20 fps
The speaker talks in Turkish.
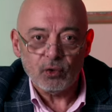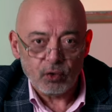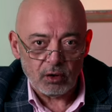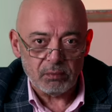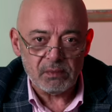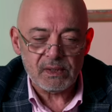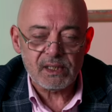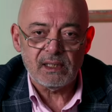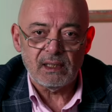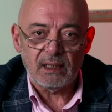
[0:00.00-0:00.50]

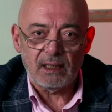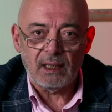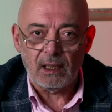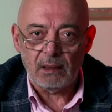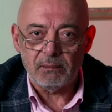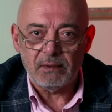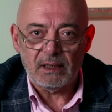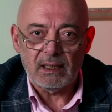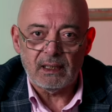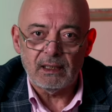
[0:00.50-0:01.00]
F4
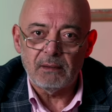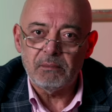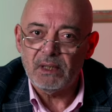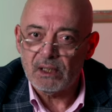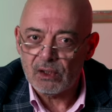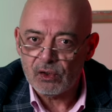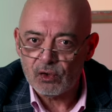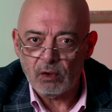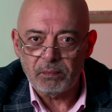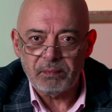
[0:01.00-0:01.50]
olmasına rağmen
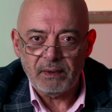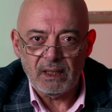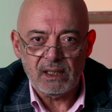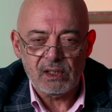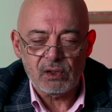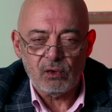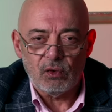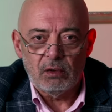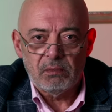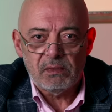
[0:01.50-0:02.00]
hani bir
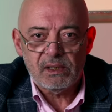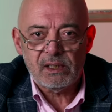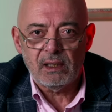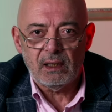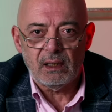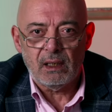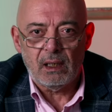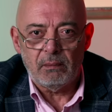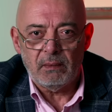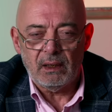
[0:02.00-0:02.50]
stop eksik
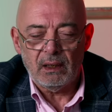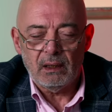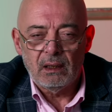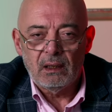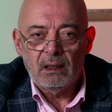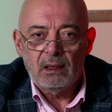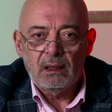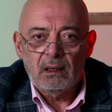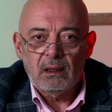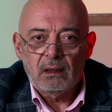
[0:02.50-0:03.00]
olmasına
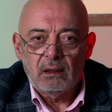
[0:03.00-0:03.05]
rağmen